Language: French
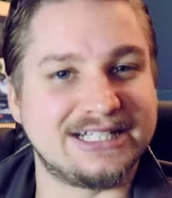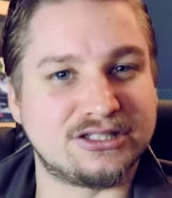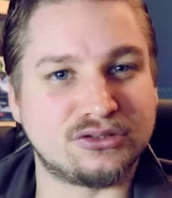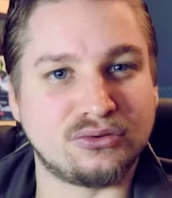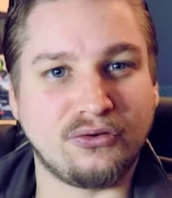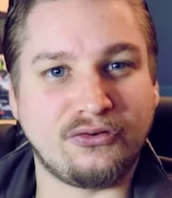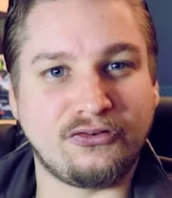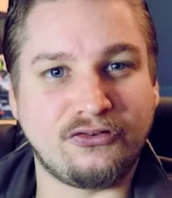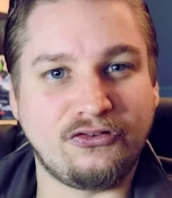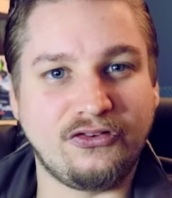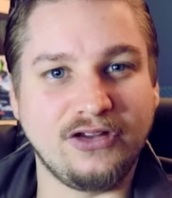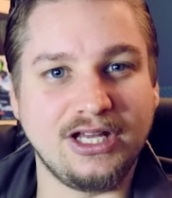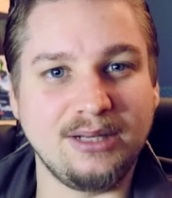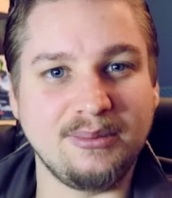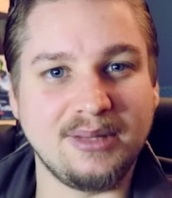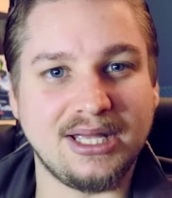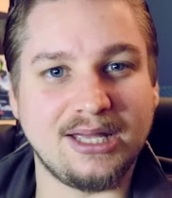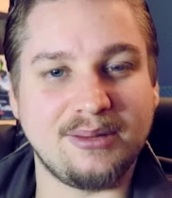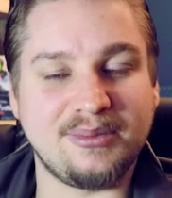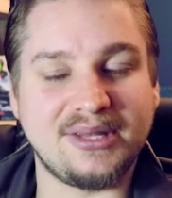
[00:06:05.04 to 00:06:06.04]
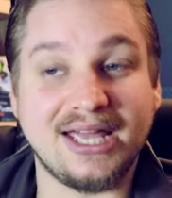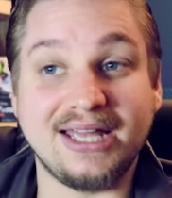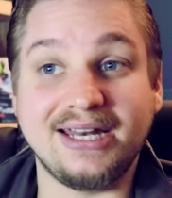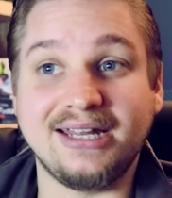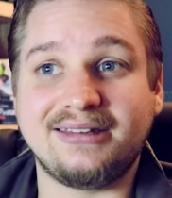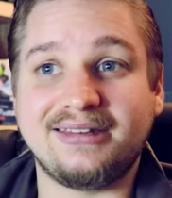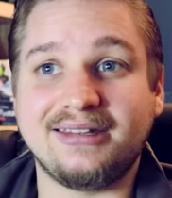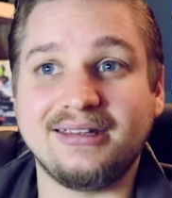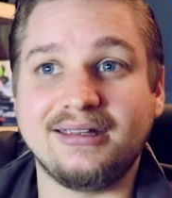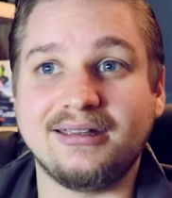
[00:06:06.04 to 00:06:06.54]
et ce film, eh bien, il
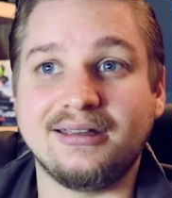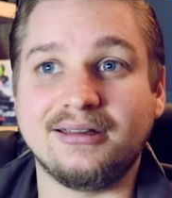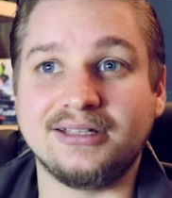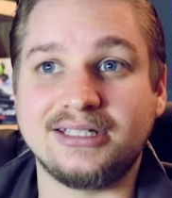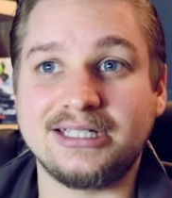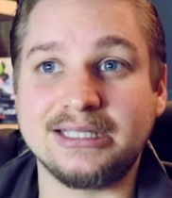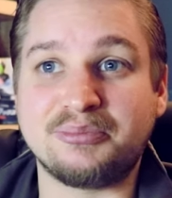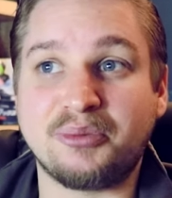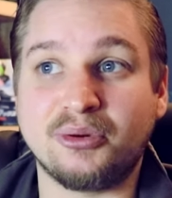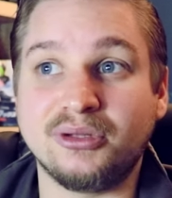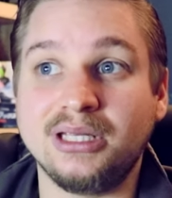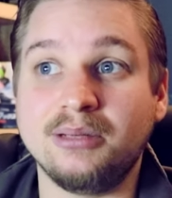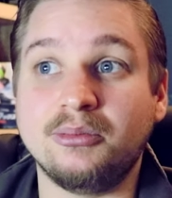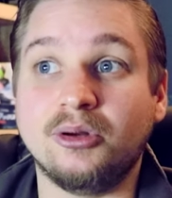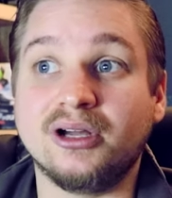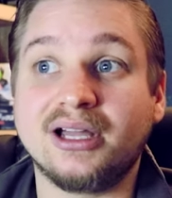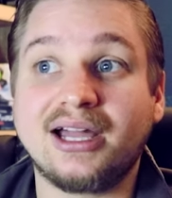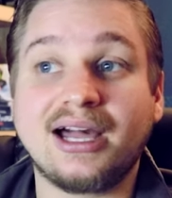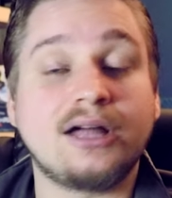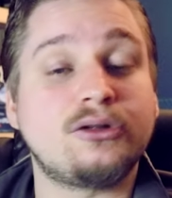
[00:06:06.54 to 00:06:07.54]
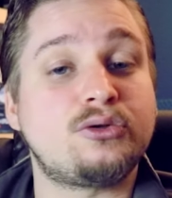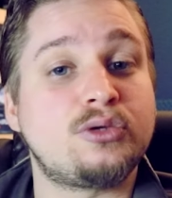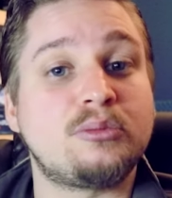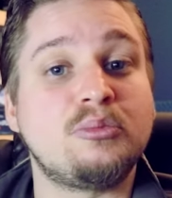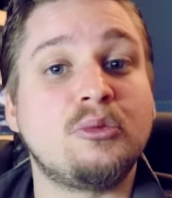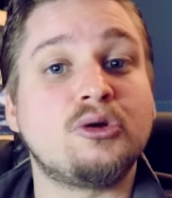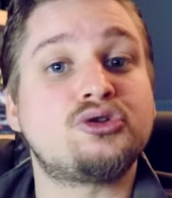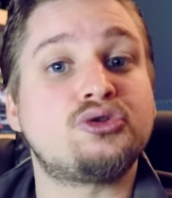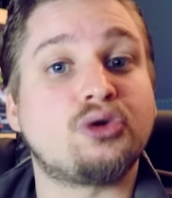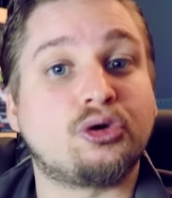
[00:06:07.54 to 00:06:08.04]
était disponible
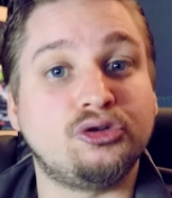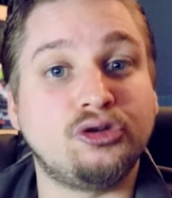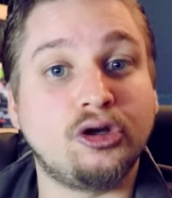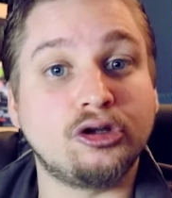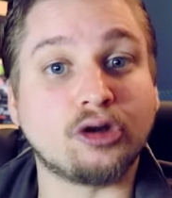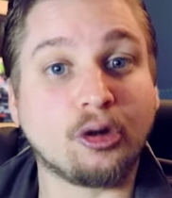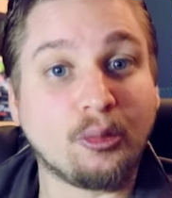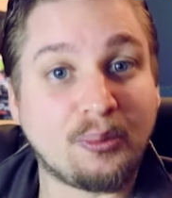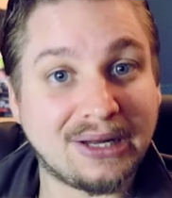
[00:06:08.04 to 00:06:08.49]
gratuitement sur notre